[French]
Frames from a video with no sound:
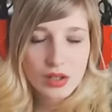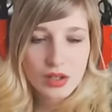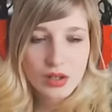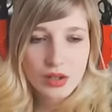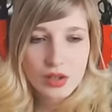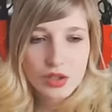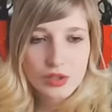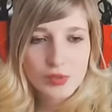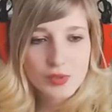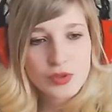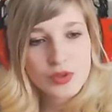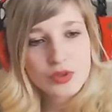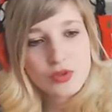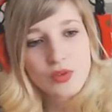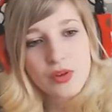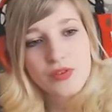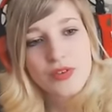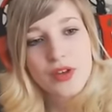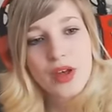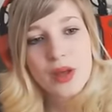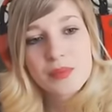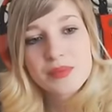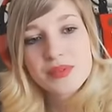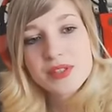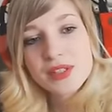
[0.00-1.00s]
je pense qu'on va faire
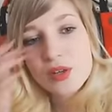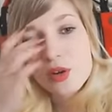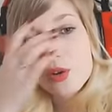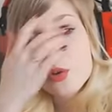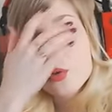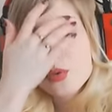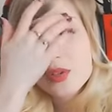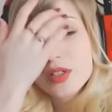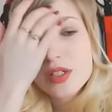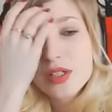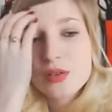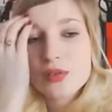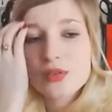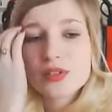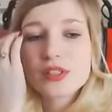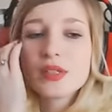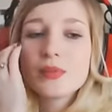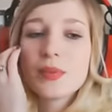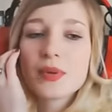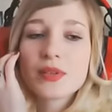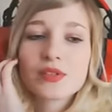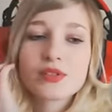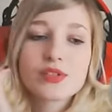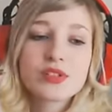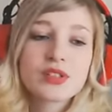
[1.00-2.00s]
un petit relooking aussi
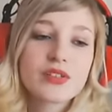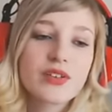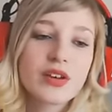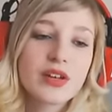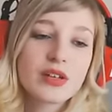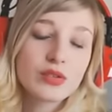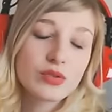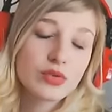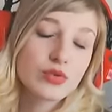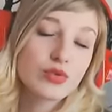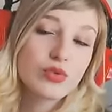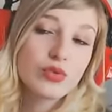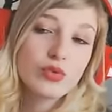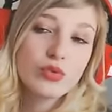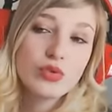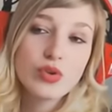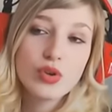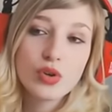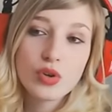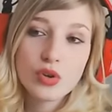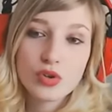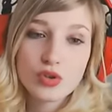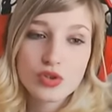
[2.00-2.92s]
parce que c'est vrai que du coup euh,